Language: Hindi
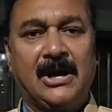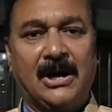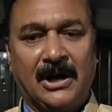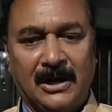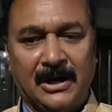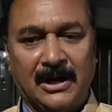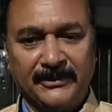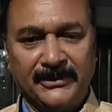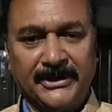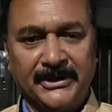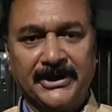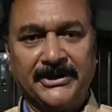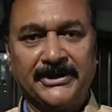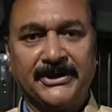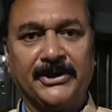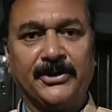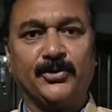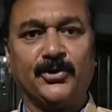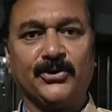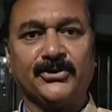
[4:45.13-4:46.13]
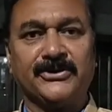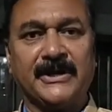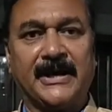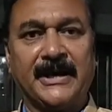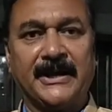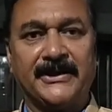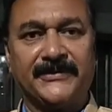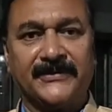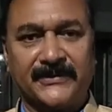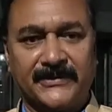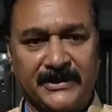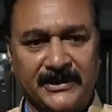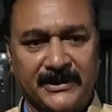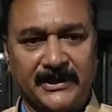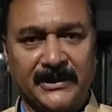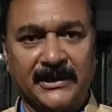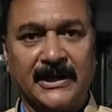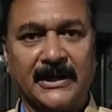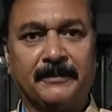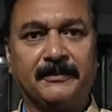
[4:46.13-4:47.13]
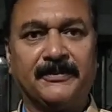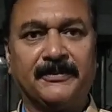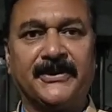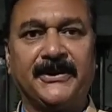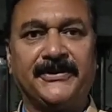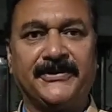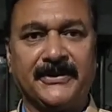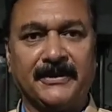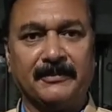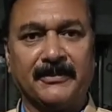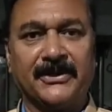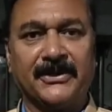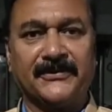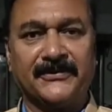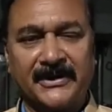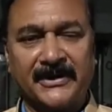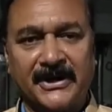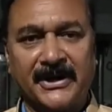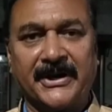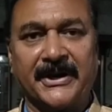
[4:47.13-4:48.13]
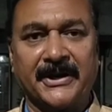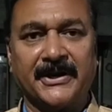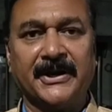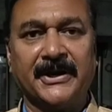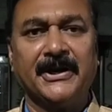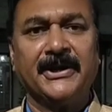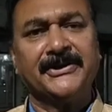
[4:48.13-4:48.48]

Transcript: हम ये ये योजनाएं इसके हेल्प से इसकी मदद से करेंगे